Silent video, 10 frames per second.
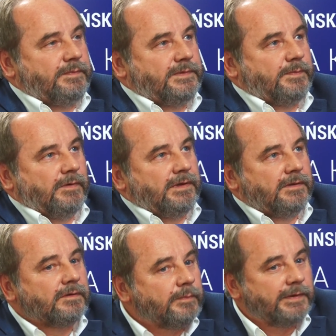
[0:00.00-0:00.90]
sporej
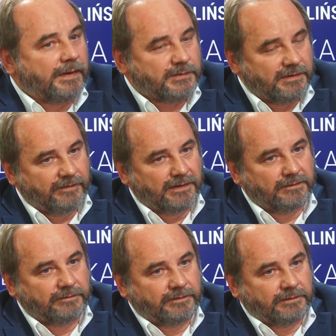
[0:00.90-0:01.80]
grupy
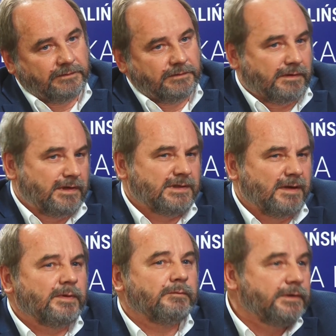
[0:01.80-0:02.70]
absolwentów trochę
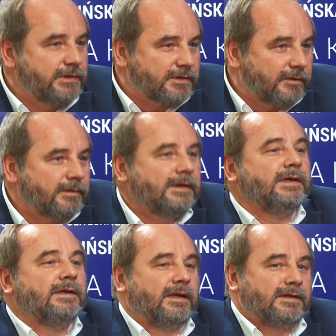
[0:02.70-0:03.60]
ślepą uliczką.
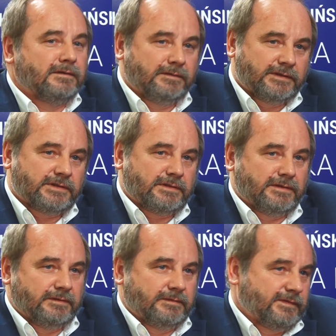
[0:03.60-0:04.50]
Dlatego też
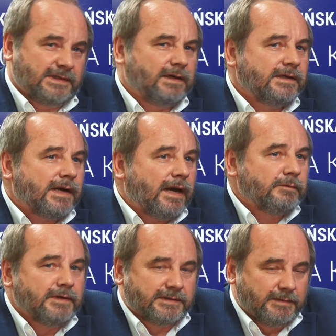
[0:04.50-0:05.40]
w skali
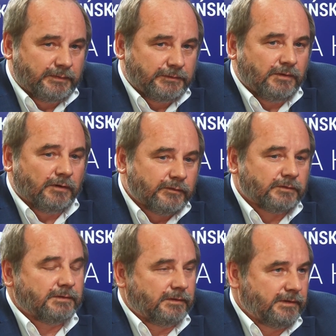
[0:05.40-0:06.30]
kraju nastąpił
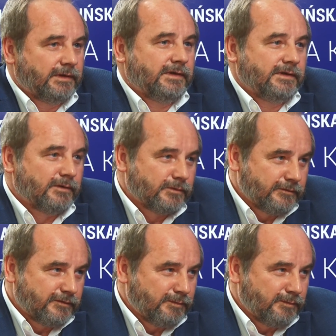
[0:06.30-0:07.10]
odwrót od kierunków